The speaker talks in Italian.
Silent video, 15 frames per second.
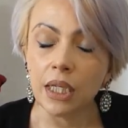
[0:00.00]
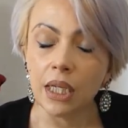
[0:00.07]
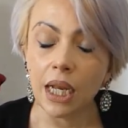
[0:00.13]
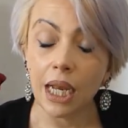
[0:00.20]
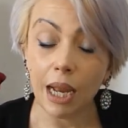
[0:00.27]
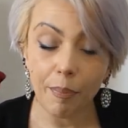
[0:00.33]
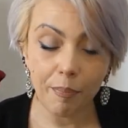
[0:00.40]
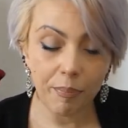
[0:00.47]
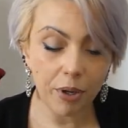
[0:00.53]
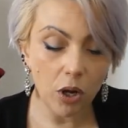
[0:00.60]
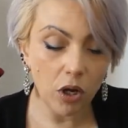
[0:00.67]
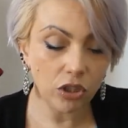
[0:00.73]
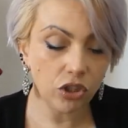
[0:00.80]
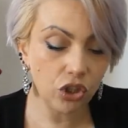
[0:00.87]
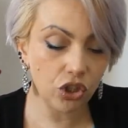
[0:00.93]

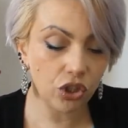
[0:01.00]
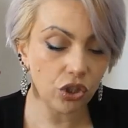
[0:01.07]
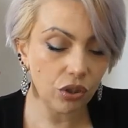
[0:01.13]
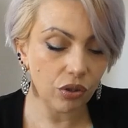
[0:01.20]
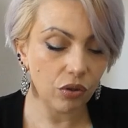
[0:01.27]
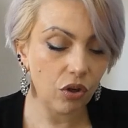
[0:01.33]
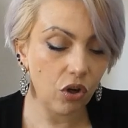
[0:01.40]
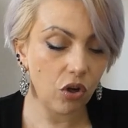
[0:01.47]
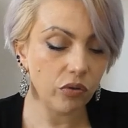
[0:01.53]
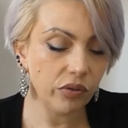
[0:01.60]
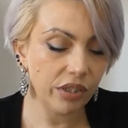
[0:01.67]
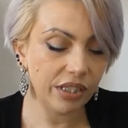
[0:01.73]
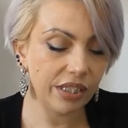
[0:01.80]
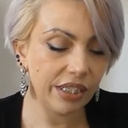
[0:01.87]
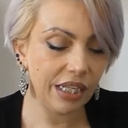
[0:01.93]
L'approccio
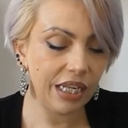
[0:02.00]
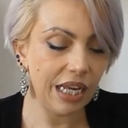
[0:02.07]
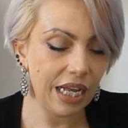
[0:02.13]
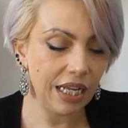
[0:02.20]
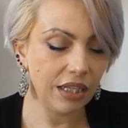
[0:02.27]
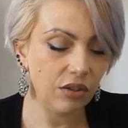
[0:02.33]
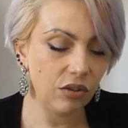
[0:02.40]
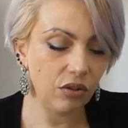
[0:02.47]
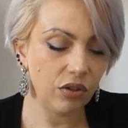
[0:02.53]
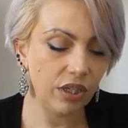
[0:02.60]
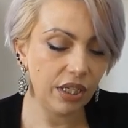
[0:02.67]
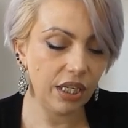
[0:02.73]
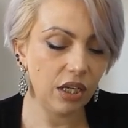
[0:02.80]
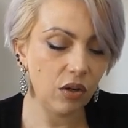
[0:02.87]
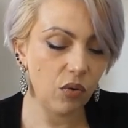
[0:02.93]
consigliato
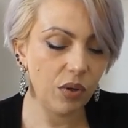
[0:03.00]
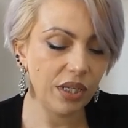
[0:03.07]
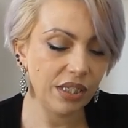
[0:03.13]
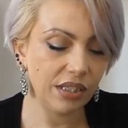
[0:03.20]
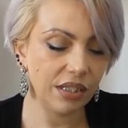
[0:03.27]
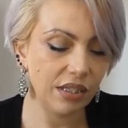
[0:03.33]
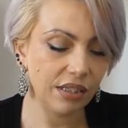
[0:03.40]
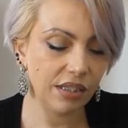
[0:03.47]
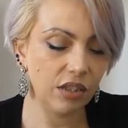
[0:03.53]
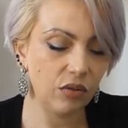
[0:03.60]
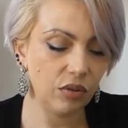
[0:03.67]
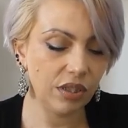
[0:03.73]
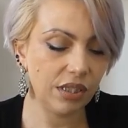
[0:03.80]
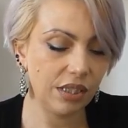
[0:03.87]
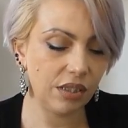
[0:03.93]
in questa
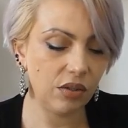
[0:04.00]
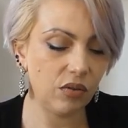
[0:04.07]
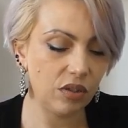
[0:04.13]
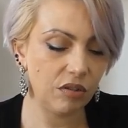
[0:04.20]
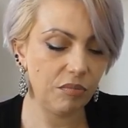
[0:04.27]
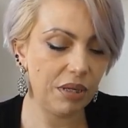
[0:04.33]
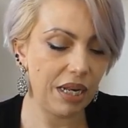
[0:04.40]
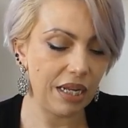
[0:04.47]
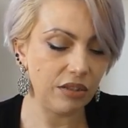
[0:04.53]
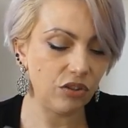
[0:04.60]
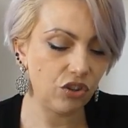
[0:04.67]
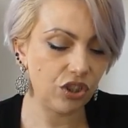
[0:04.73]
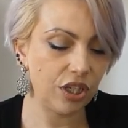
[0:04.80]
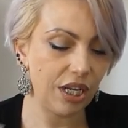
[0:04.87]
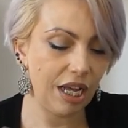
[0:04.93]
situazione,
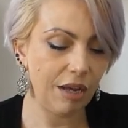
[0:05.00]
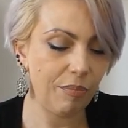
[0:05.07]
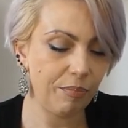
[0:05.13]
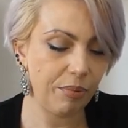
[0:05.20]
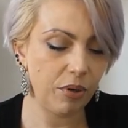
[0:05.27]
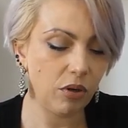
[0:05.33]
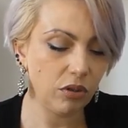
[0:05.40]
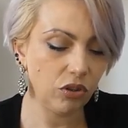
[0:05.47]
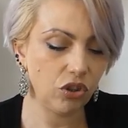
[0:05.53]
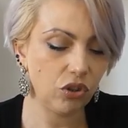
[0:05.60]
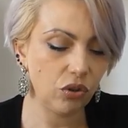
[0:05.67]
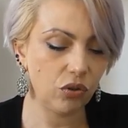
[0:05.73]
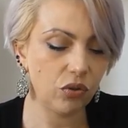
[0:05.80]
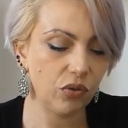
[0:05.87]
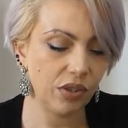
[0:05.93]
bilancia. Approccio
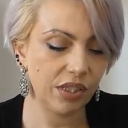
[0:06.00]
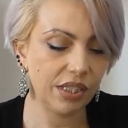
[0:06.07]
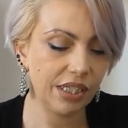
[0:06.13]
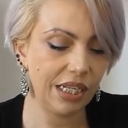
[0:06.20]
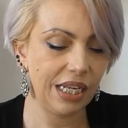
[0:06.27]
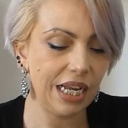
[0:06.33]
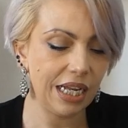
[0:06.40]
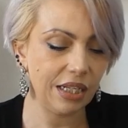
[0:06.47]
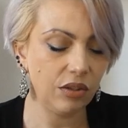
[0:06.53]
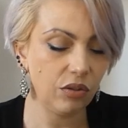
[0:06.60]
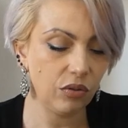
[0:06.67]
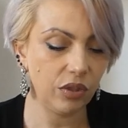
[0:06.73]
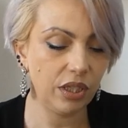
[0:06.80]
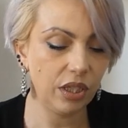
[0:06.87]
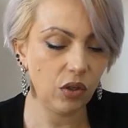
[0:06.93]
consigliato
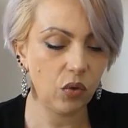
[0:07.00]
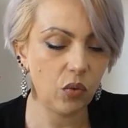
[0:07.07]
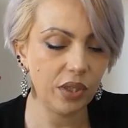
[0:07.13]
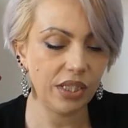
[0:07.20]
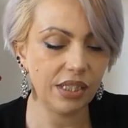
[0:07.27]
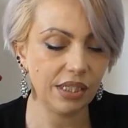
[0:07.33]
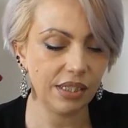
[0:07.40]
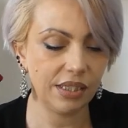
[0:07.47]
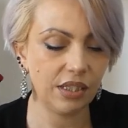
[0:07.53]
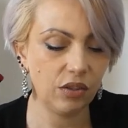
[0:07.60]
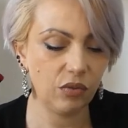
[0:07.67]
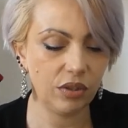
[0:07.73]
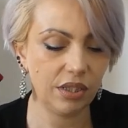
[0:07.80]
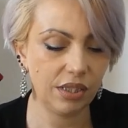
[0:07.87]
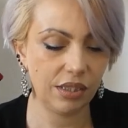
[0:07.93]
in questa
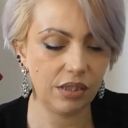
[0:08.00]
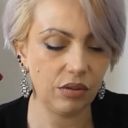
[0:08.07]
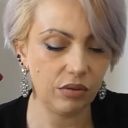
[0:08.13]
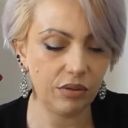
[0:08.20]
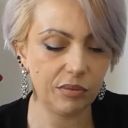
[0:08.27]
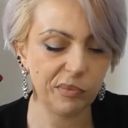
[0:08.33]
situazione.